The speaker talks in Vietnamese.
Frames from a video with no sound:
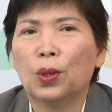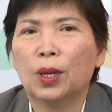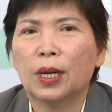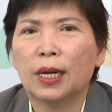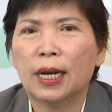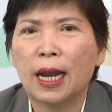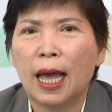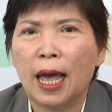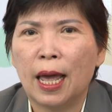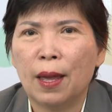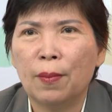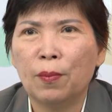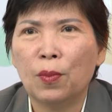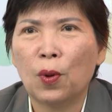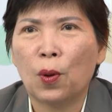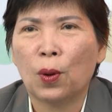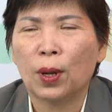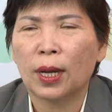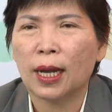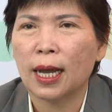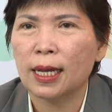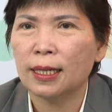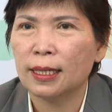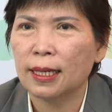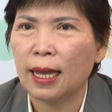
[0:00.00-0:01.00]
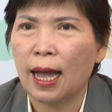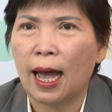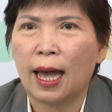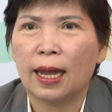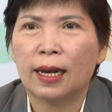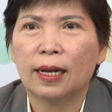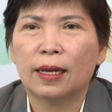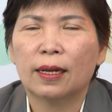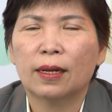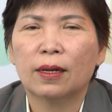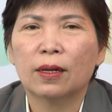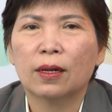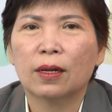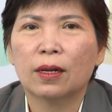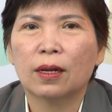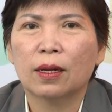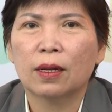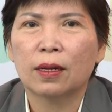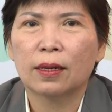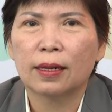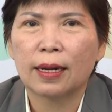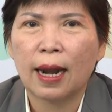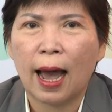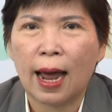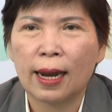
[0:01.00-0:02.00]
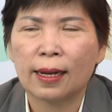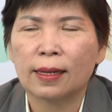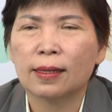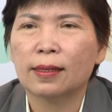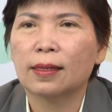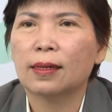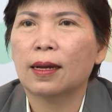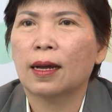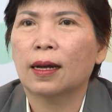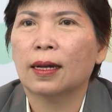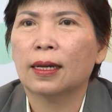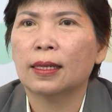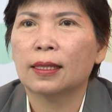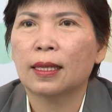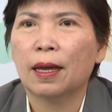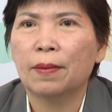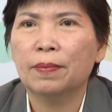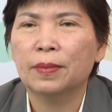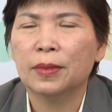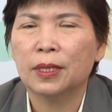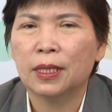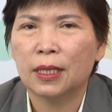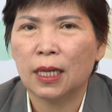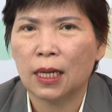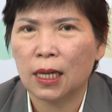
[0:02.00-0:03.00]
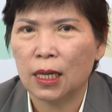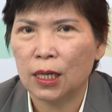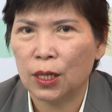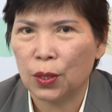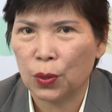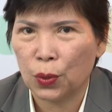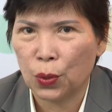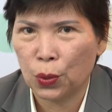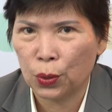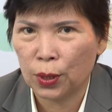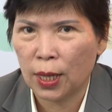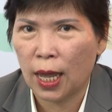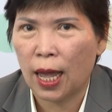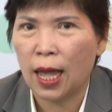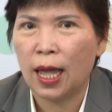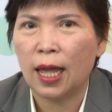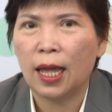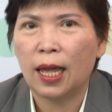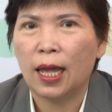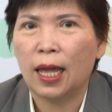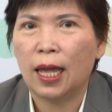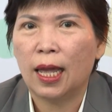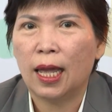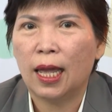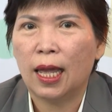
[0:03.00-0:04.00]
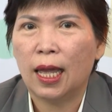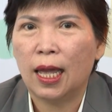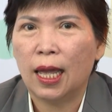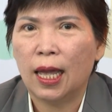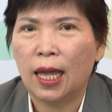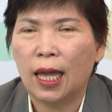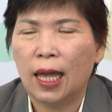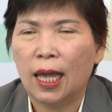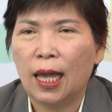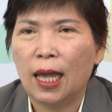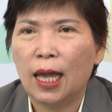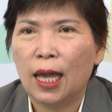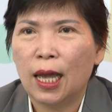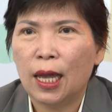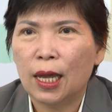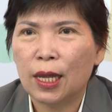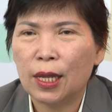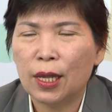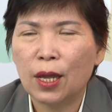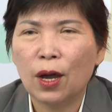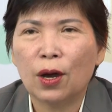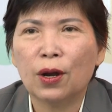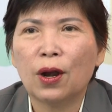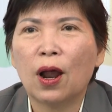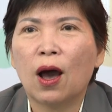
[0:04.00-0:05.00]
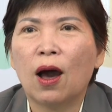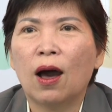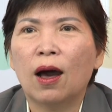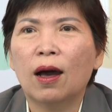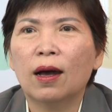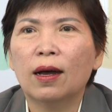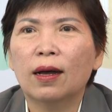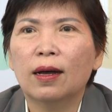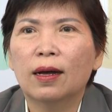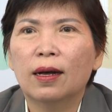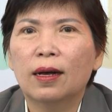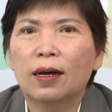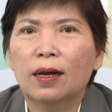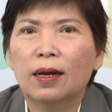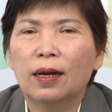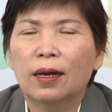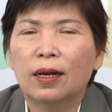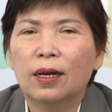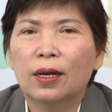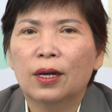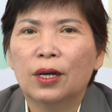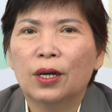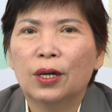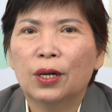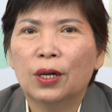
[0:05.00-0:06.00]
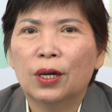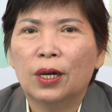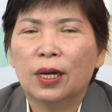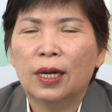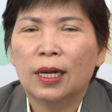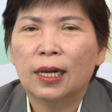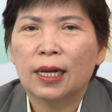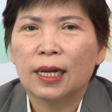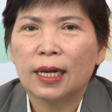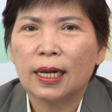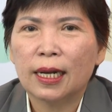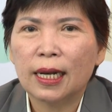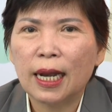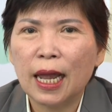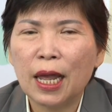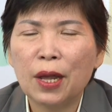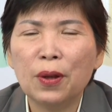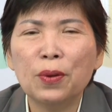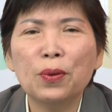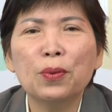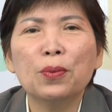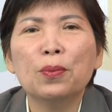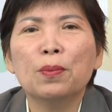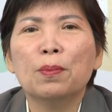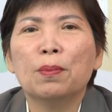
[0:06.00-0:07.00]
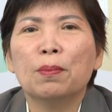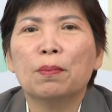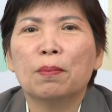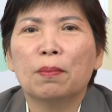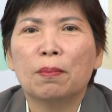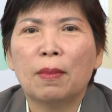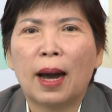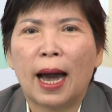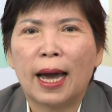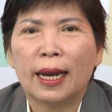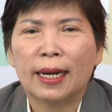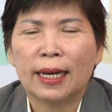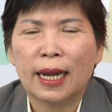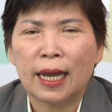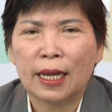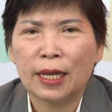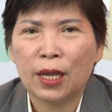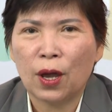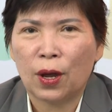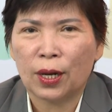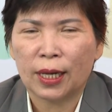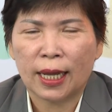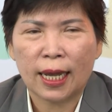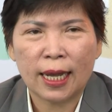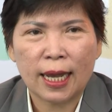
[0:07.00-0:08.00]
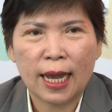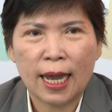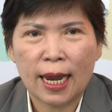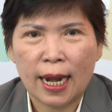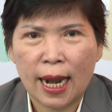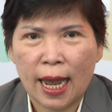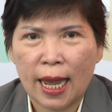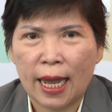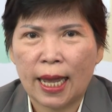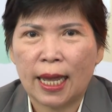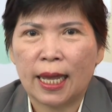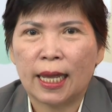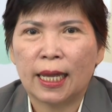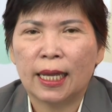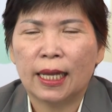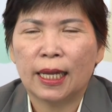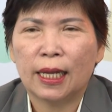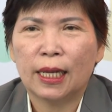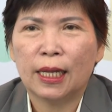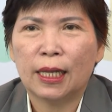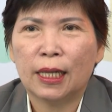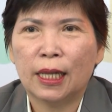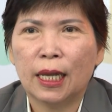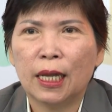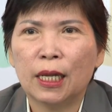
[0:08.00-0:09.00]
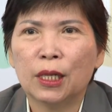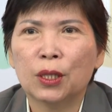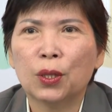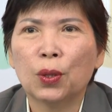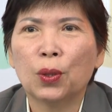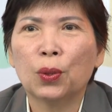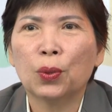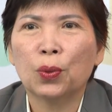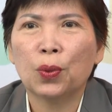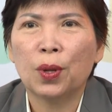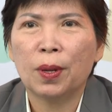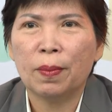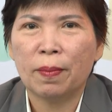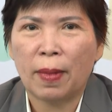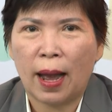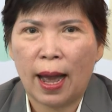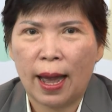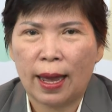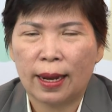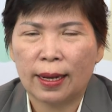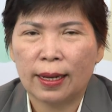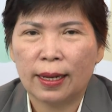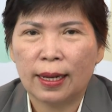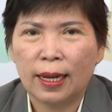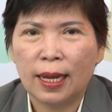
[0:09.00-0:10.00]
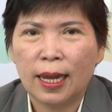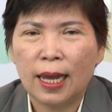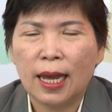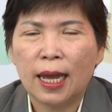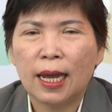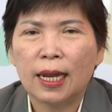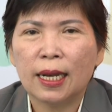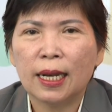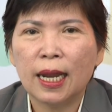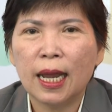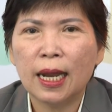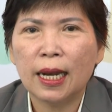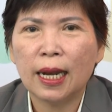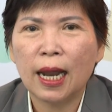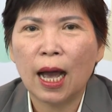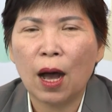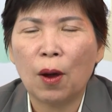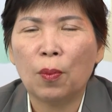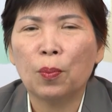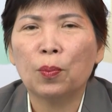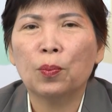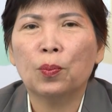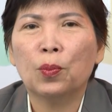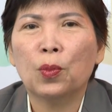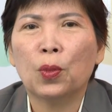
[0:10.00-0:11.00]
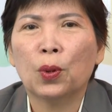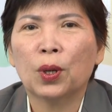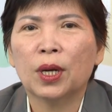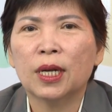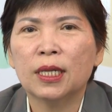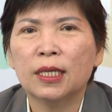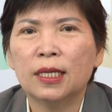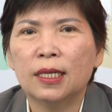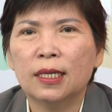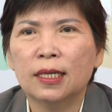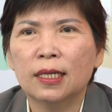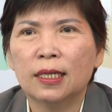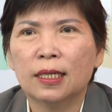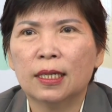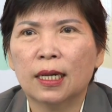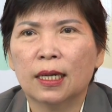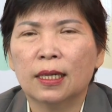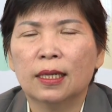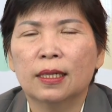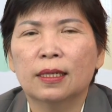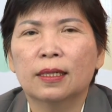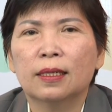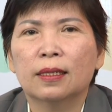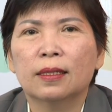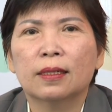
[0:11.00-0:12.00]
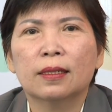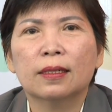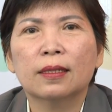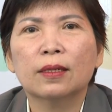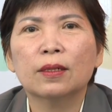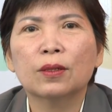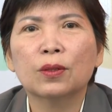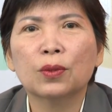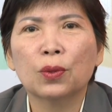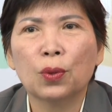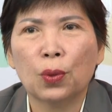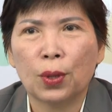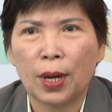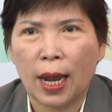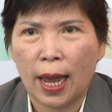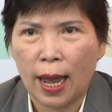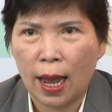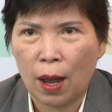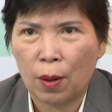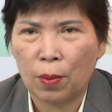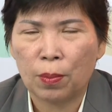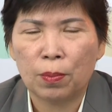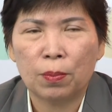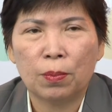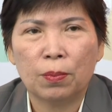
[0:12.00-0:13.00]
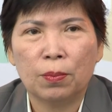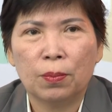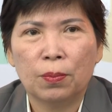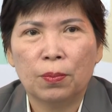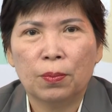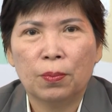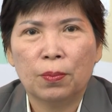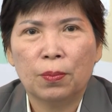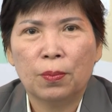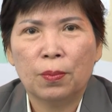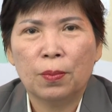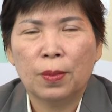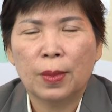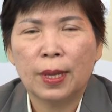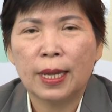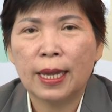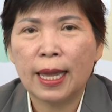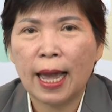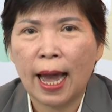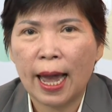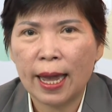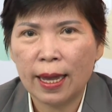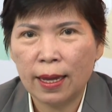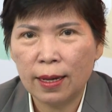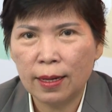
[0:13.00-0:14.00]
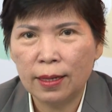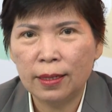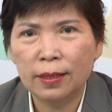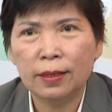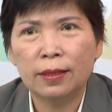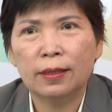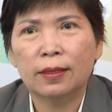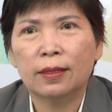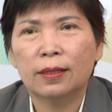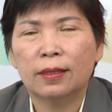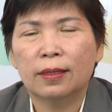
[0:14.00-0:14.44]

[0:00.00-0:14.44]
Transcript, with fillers: để một khách sạn đạt ở cái tầm chất lượng quốc tế do đó nếu bạn đã chọn ngành nghề này thì tôi khuyên bạn nên học một cái chương trình của đại học dài hơn